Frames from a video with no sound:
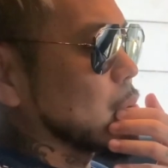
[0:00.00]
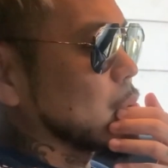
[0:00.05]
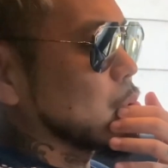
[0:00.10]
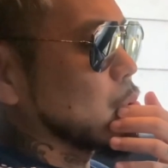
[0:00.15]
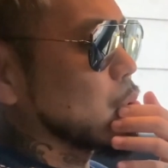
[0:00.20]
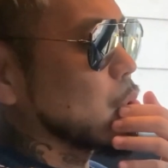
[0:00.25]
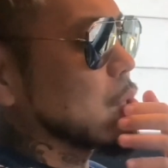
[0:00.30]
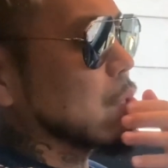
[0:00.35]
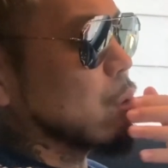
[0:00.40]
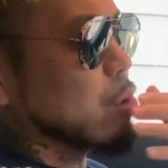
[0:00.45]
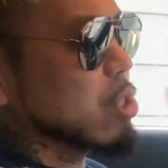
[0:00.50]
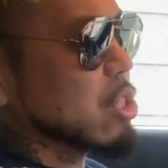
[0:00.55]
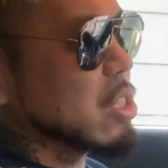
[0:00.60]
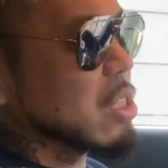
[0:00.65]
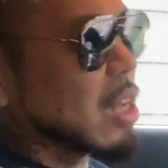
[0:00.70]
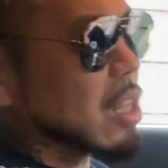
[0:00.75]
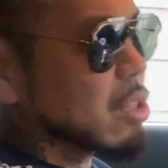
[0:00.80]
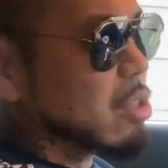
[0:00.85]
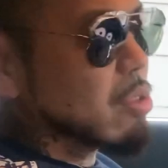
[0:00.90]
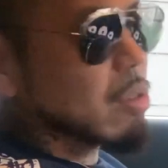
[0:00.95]
届いてほしい
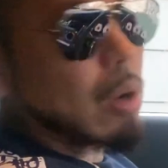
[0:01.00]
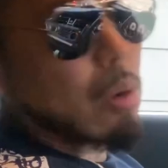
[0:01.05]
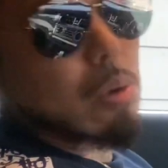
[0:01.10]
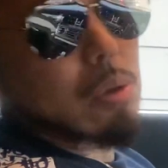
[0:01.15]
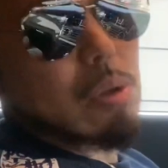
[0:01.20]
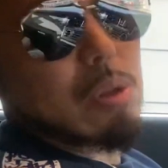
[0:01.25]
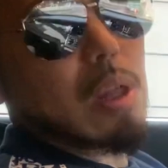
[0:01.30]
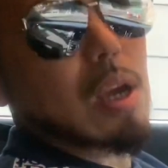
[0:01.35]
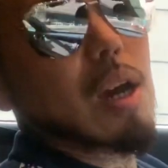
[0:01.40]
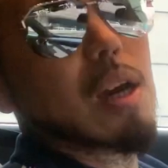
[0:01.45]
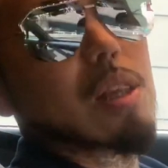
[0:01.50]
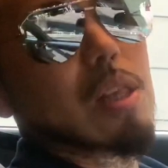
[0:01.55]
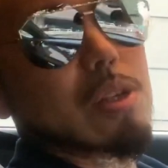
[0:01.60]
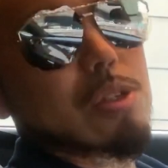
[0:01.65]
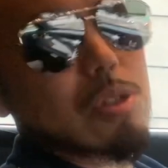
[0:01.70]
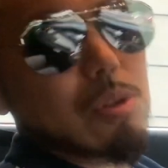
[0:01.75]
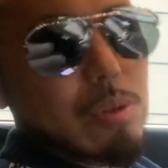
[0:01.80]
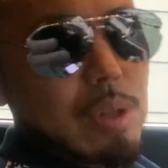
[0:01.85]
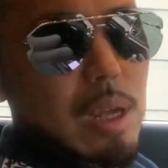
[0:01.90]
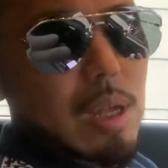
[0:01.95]
なっていうのが俺の願いなん
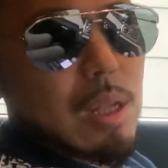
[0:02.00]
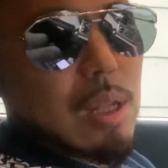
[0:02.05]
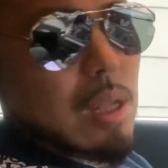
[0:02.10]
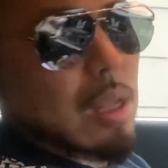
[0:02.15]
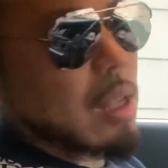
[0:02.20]
ですよね。